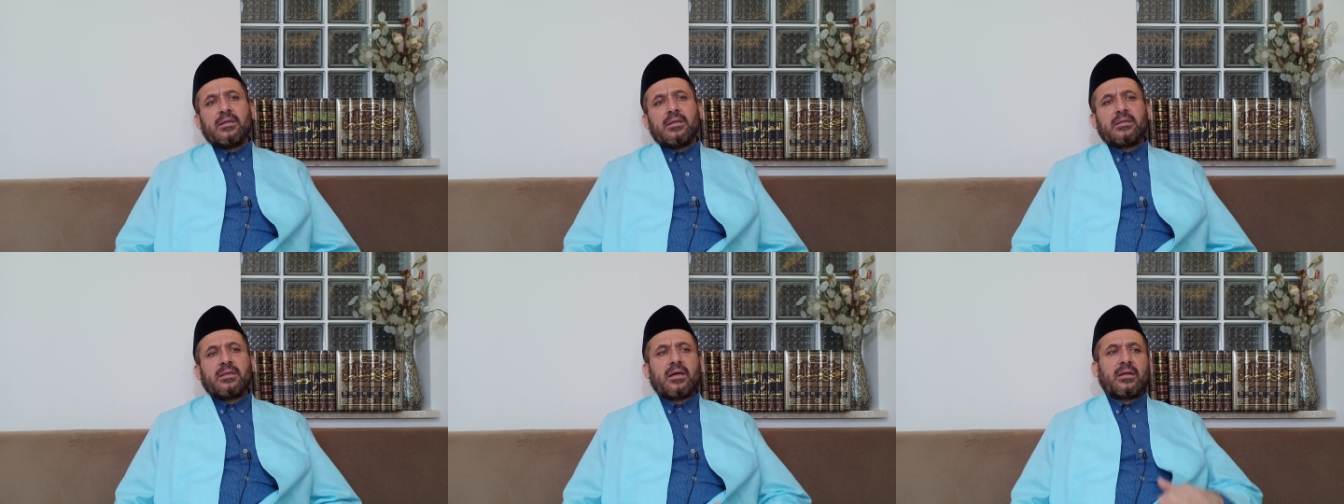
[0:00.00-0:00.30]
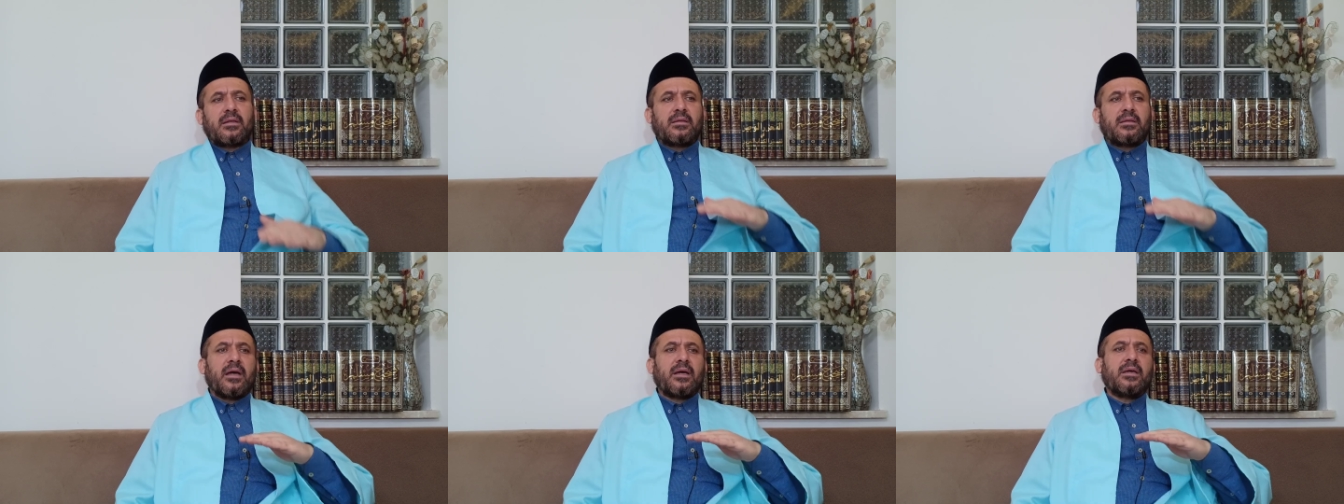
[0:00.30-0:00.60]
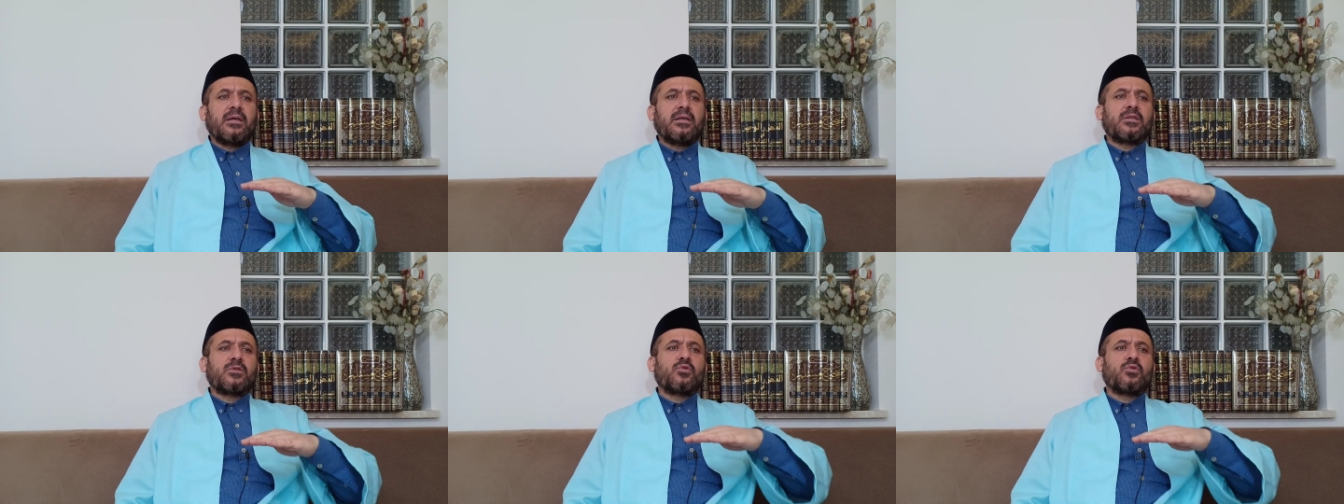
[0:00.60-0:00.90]

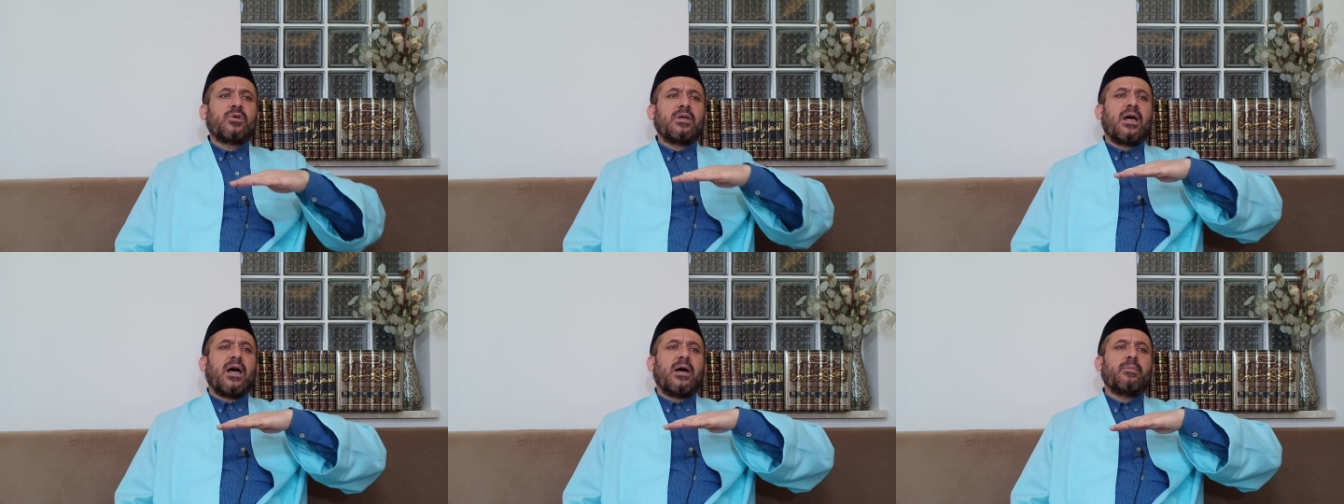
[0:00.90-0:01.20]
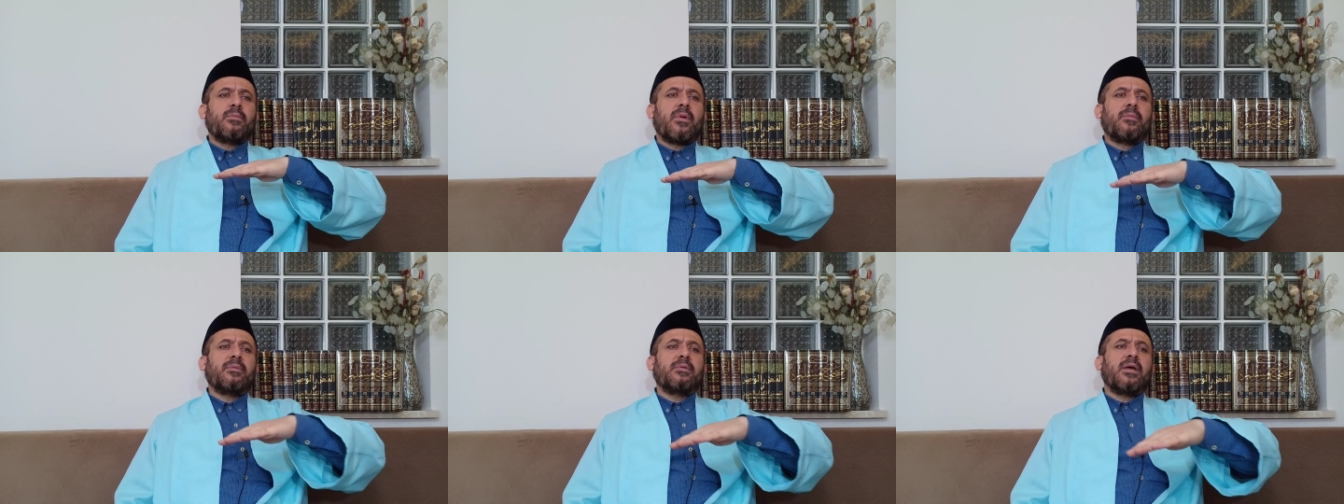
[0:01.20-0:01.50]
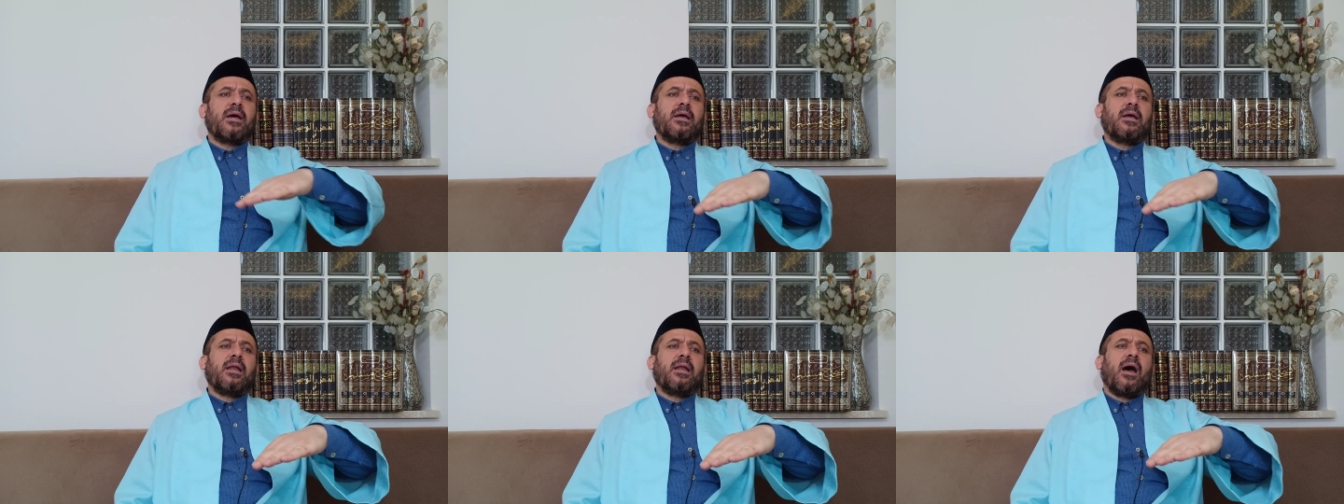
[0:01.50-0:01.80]
ترتكز إلى
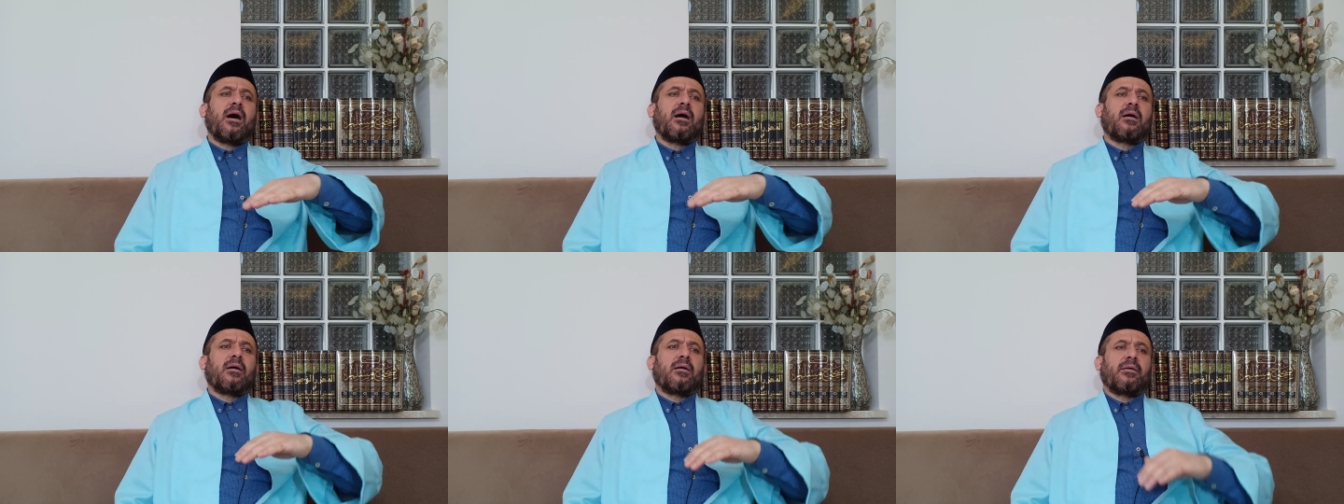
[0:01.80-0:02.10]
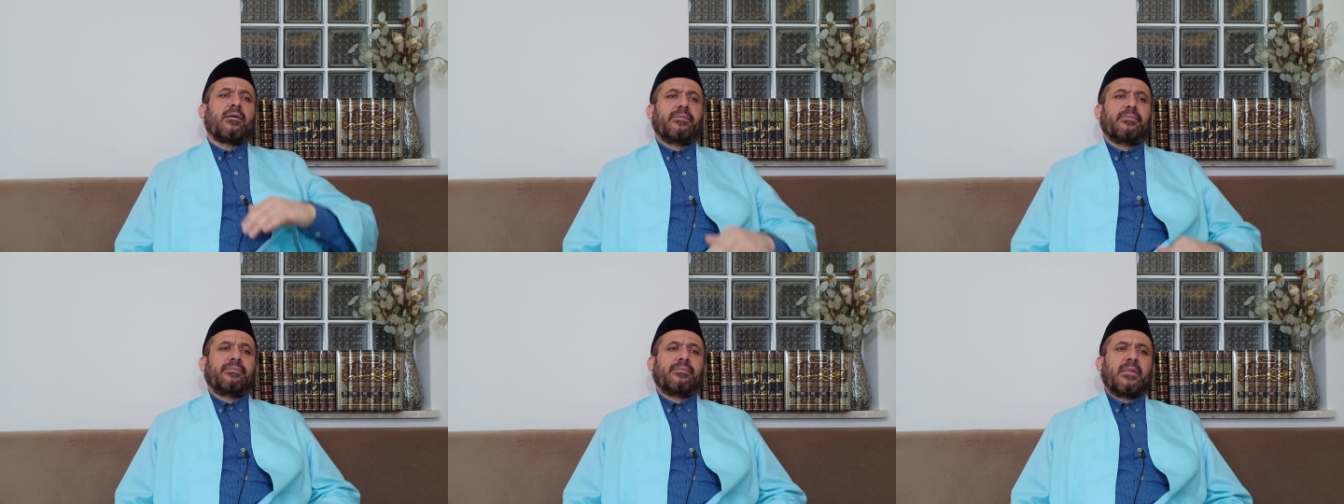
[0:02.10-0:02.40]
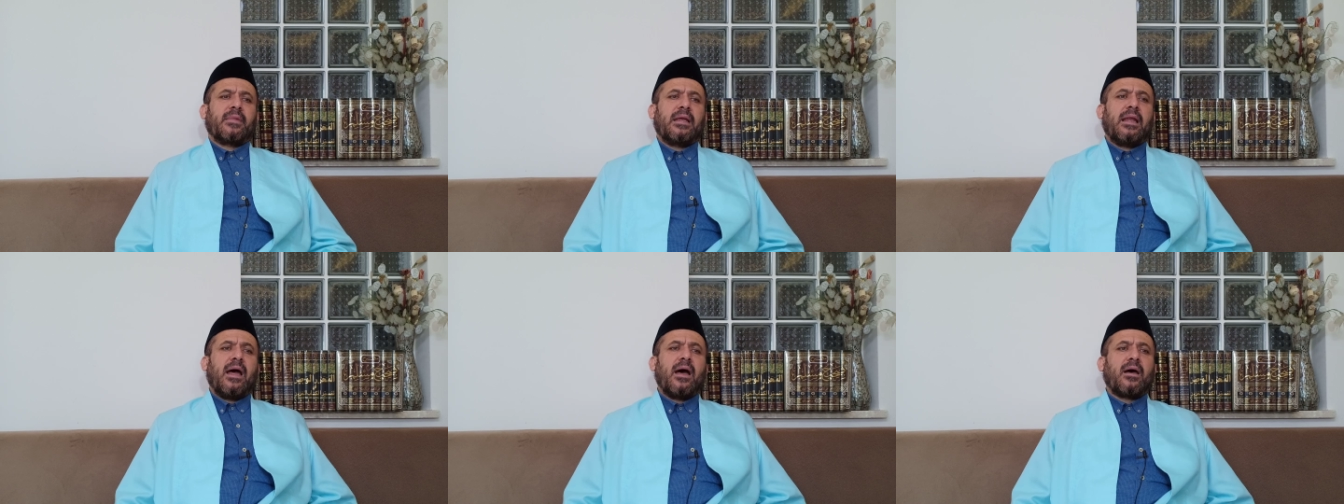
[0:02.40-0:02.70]
مبدأ الحق
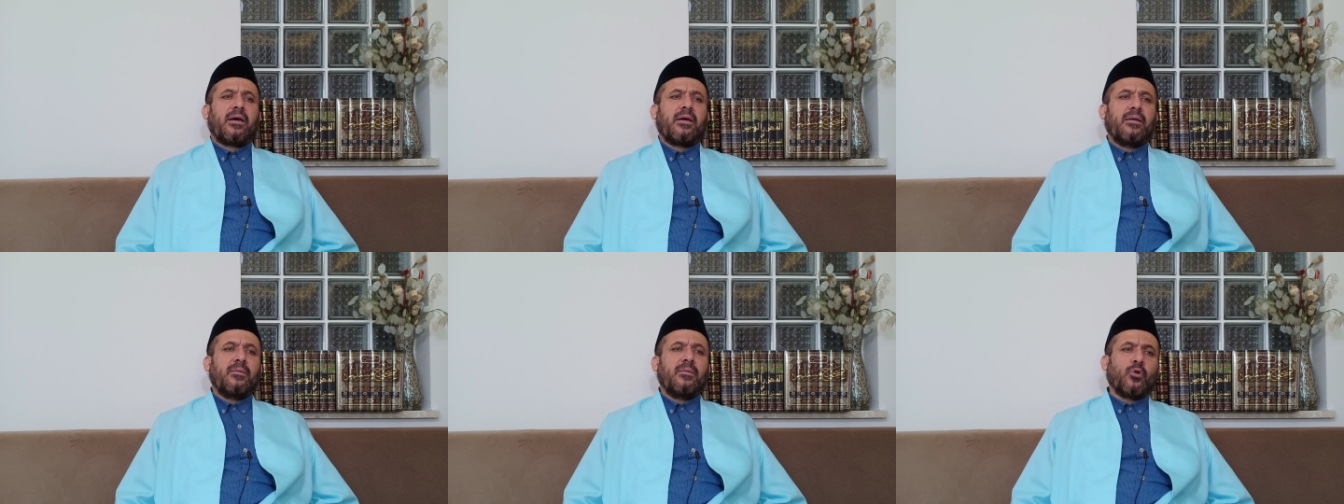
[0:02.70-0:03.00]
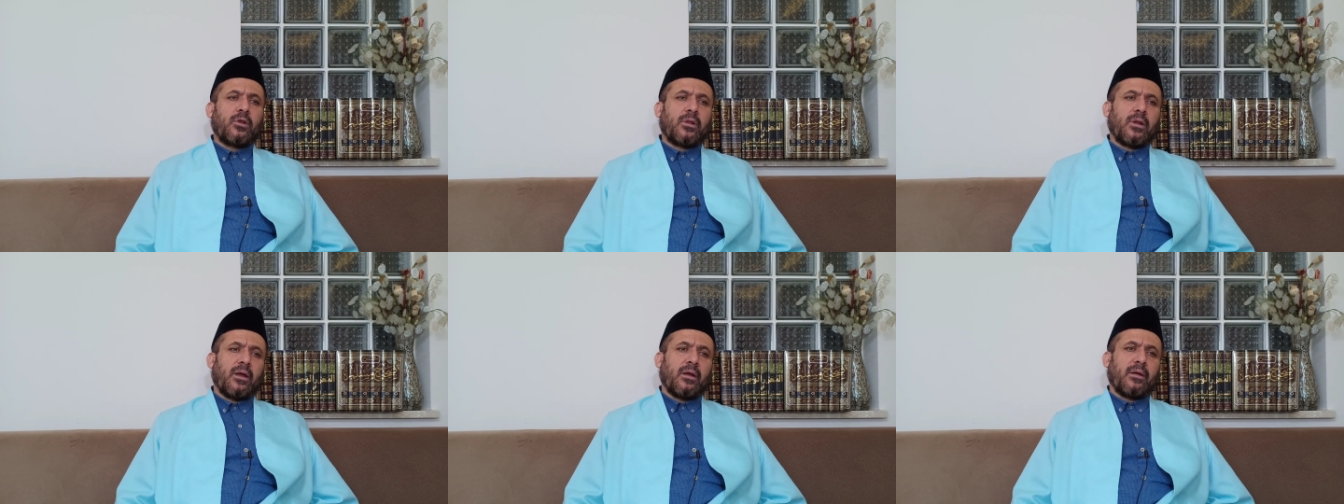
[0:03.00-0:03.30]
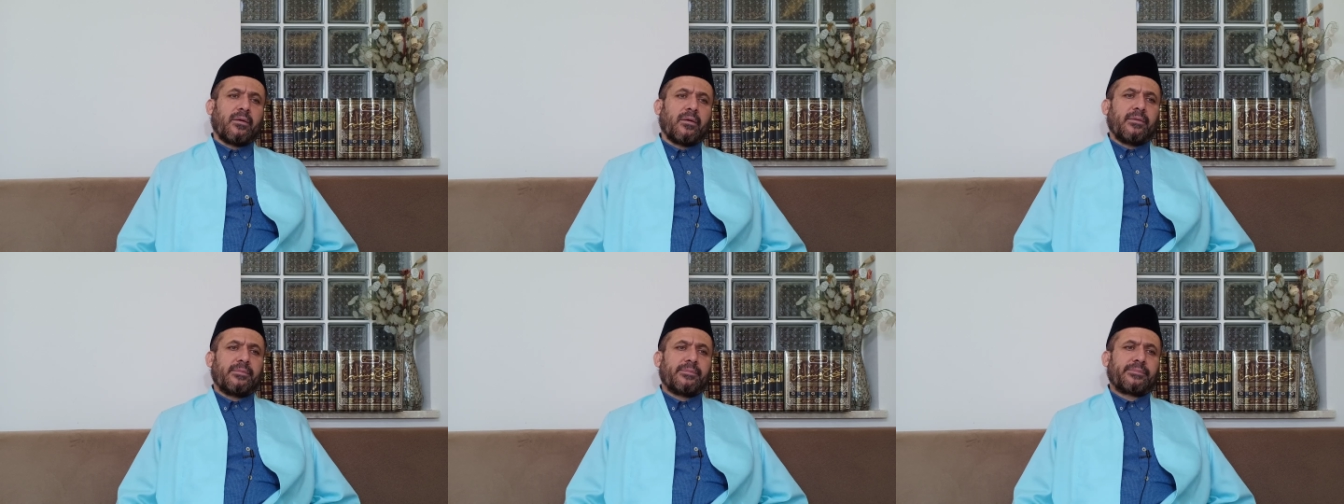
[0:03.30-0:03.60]
الحق
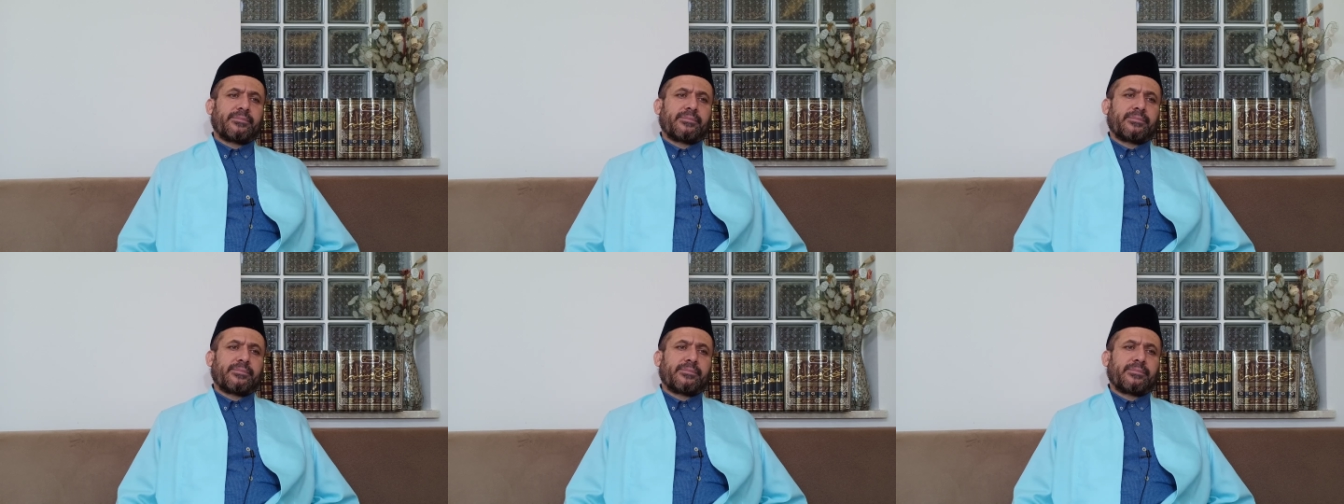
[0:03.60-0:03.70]
المطلق